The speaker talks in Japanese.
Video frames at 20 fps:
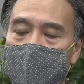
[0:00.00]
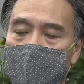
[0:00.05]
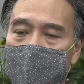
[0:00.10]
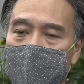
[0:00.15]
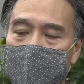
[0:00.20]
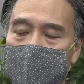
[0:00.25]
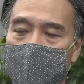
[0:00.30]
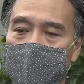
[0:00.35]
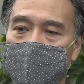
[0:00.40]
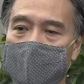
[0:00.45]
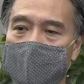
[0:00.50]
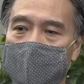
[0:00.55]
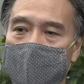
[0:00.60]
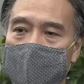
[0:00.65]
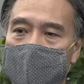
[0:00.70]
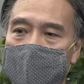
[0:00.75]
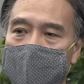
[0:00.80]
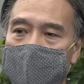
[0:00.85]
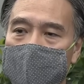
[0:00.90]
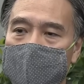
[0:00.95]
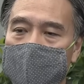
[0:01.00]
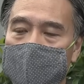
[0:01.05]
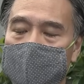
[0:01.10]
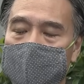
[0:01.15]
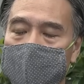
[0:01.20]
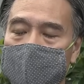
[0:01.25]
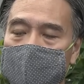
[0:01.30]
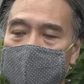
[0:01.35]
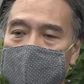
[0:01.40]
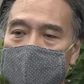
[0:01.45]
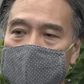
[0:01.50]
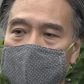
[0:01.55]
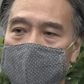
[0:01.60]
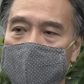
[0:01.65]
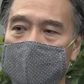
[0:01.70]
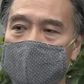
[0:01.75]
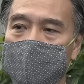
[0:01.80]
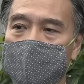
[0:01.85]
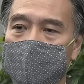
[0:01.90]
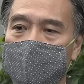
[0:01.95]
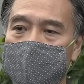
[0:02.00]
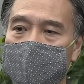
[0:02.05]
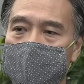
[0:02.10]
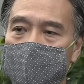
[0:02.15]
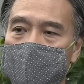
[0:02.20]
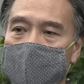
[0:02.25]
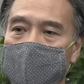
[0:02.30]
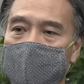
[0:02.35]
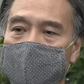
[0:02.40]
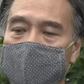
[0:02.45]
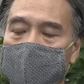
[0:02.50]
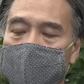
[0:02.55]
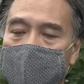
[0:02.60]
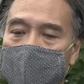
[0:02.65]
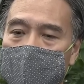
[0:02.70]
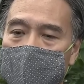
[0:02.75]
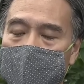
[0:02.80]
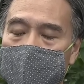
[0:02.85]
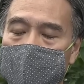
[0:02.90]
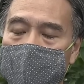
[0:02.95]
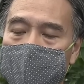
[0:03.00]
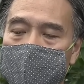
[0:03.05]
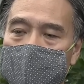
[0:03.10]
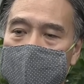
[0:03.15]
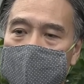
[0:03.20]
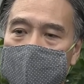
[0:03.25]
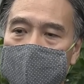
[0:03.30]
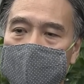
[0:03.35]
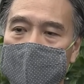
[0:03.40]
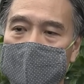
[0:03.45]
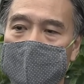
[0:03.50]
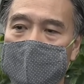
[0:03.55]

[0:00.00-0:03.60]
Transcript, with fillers: えーまあ、先ほど申し上げたように、あの